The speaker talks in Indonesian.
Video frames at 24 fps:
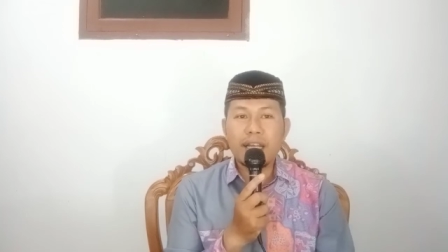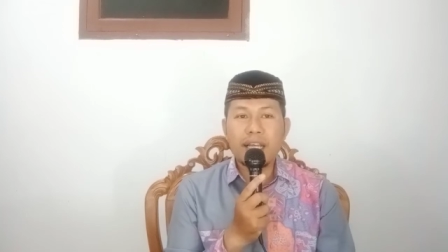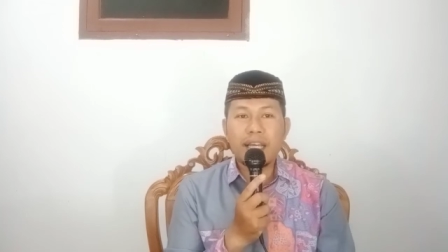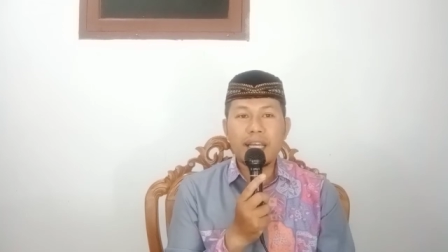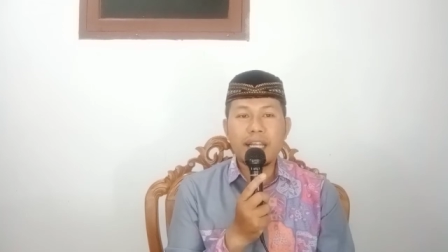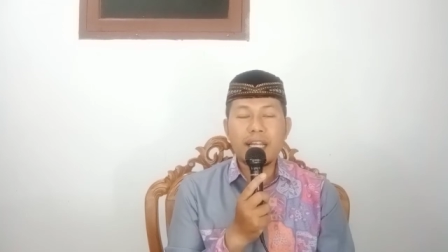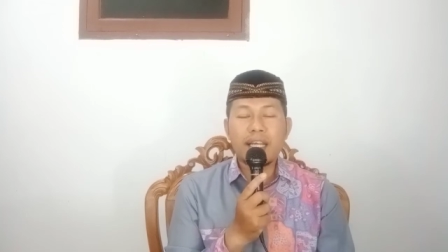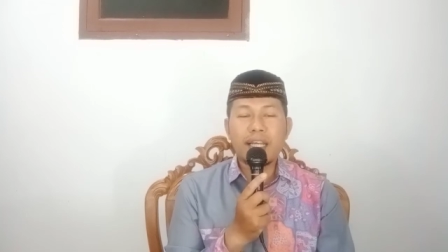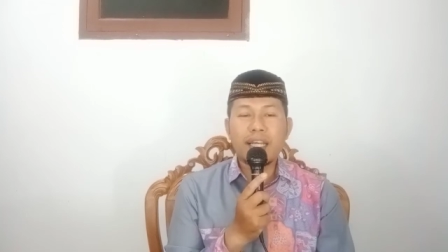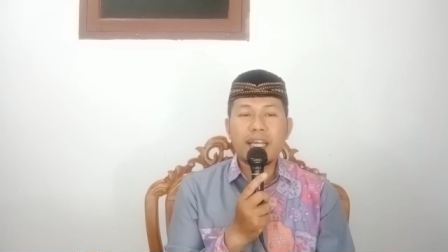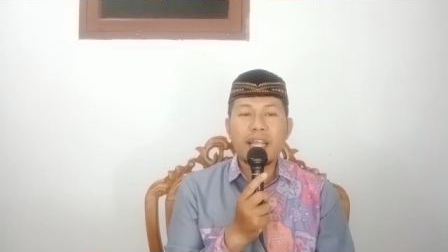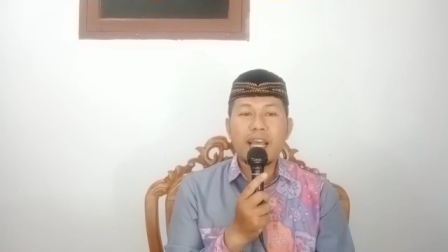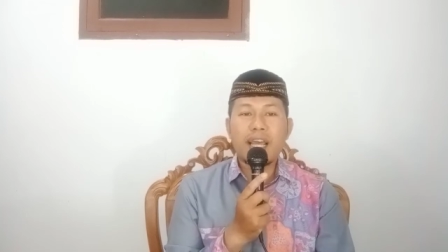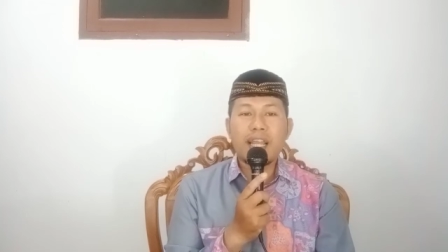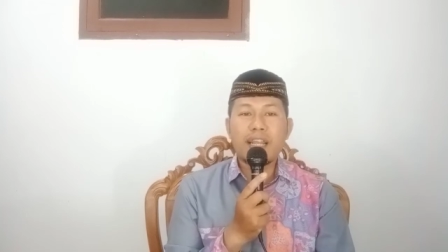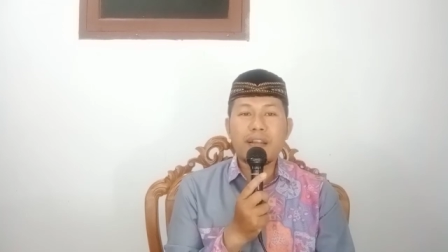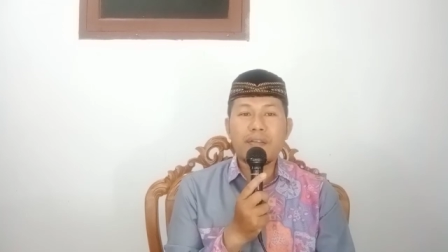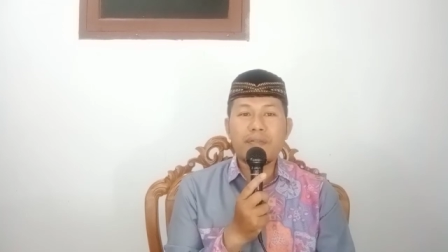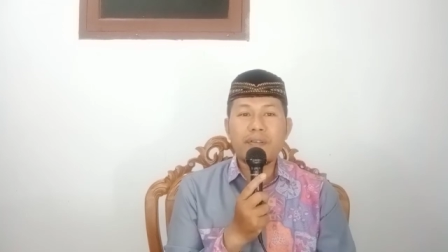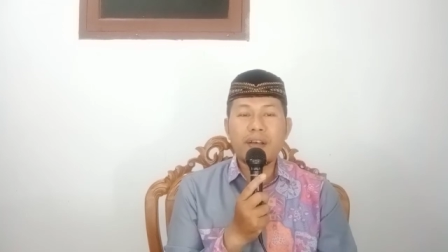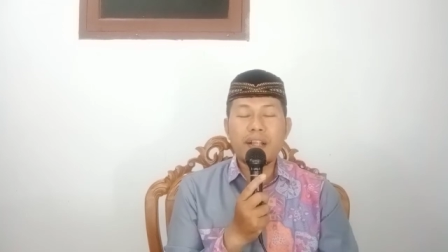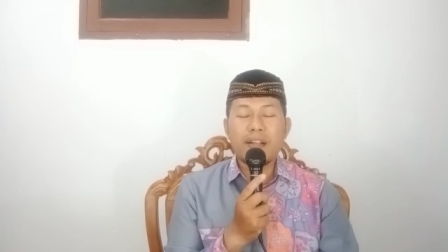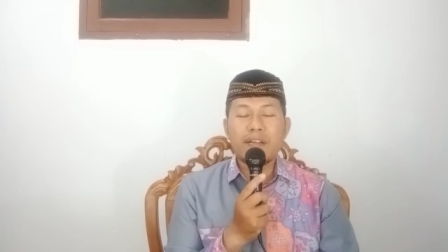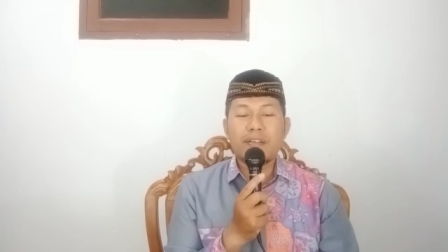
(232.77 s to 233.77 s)
gara-gara
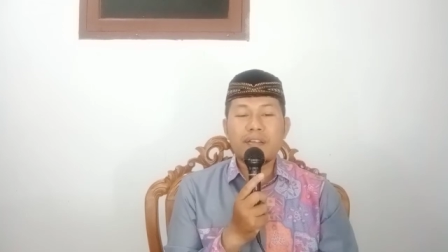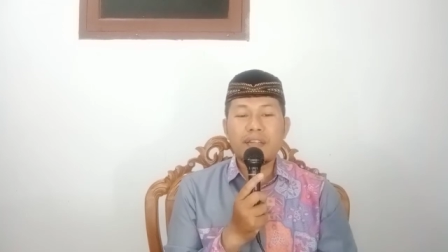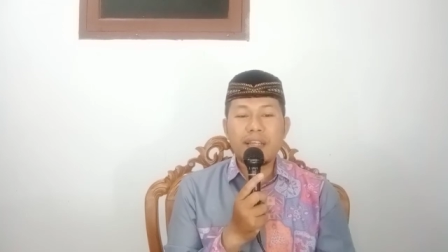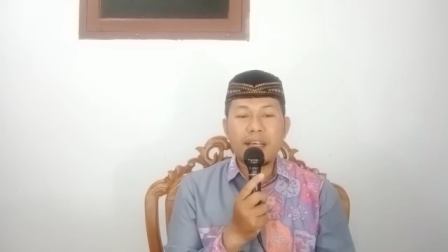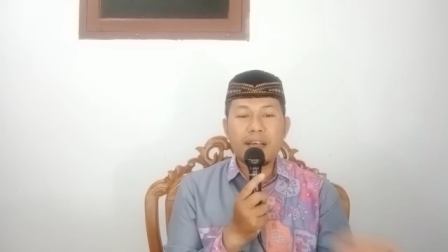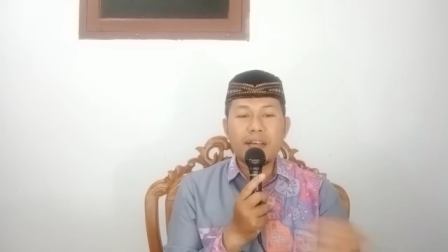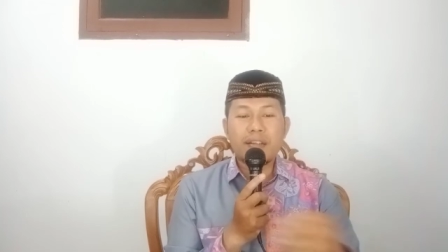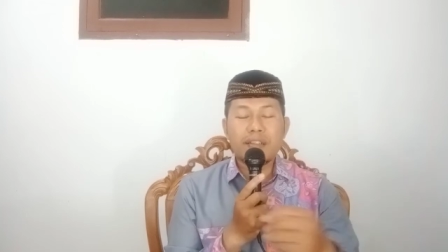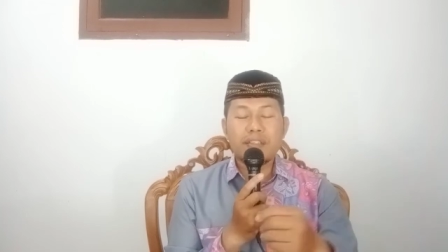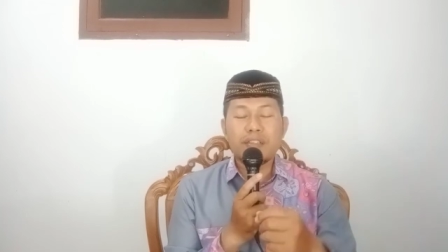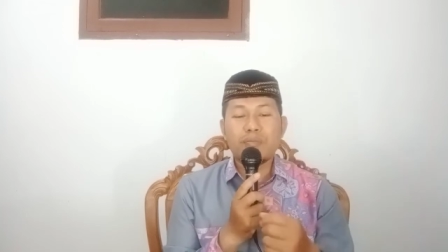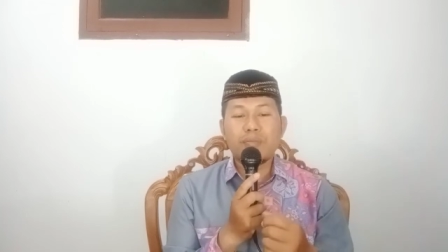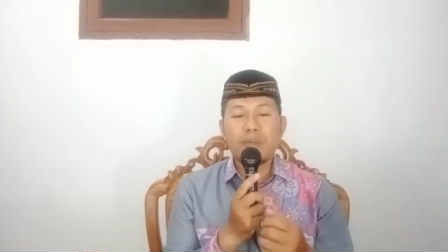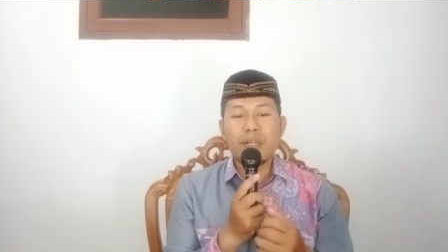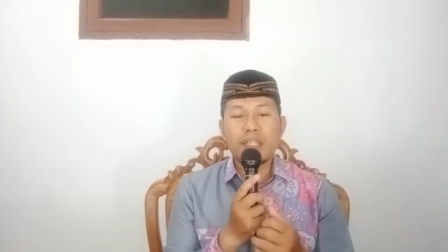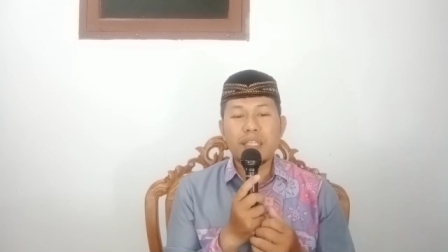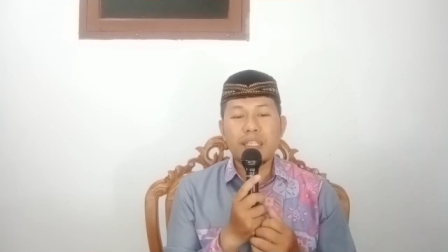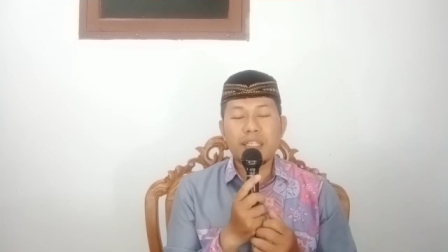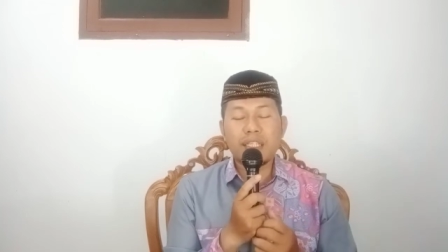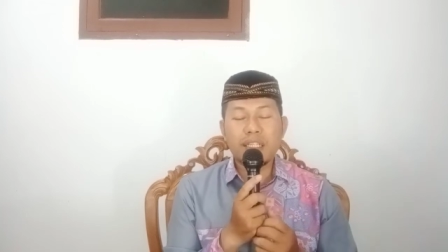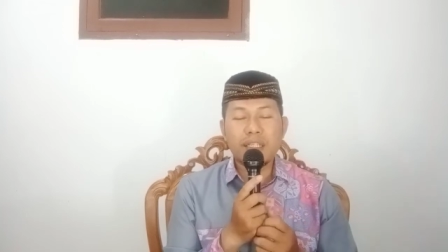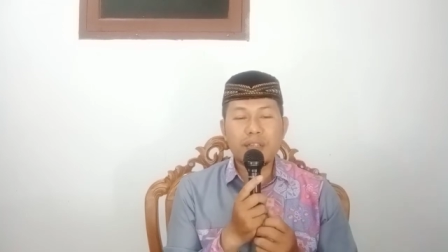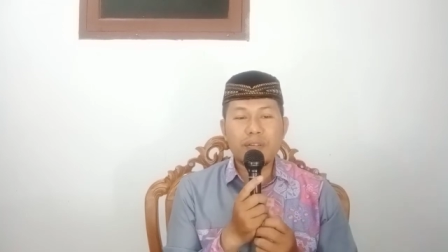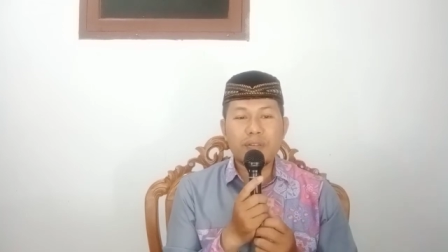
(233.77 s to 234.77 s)
anfal Dah semuanya
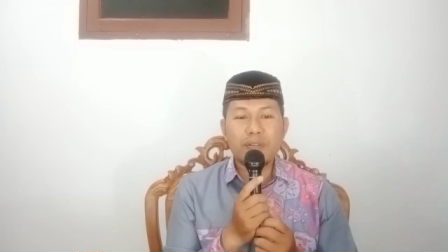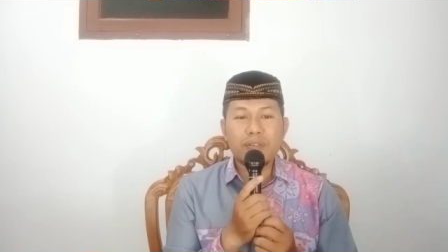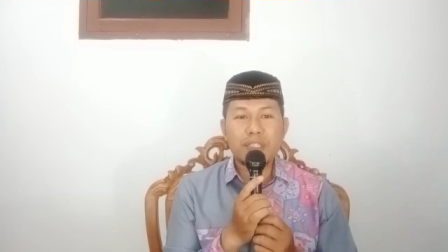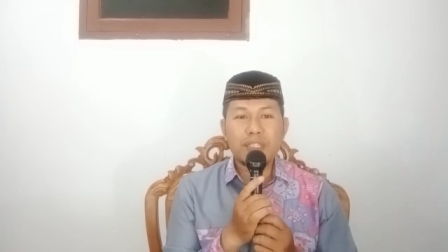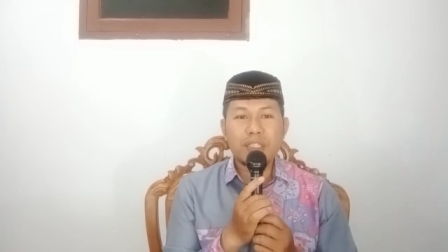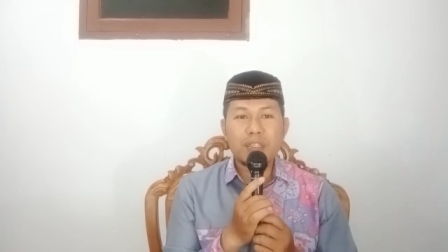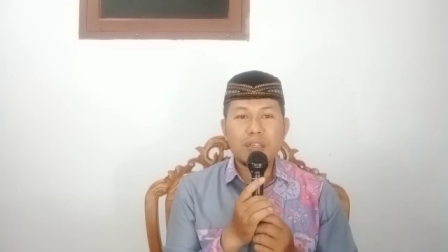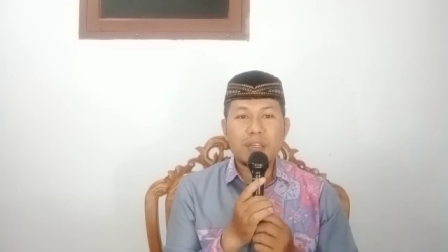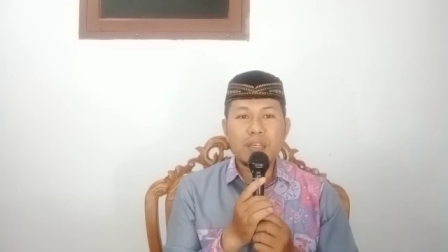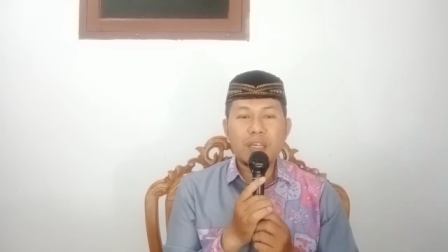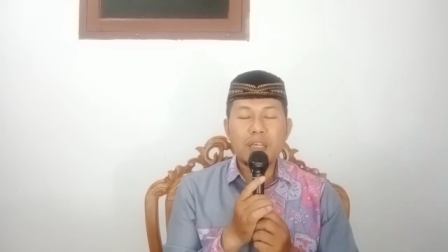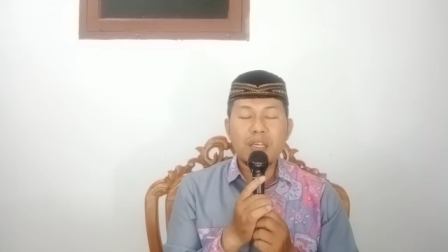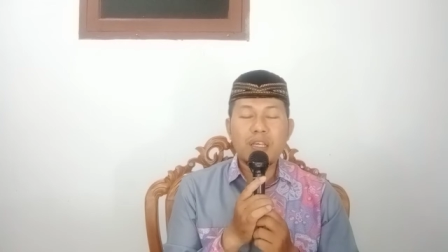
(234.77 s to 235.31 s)
diurusi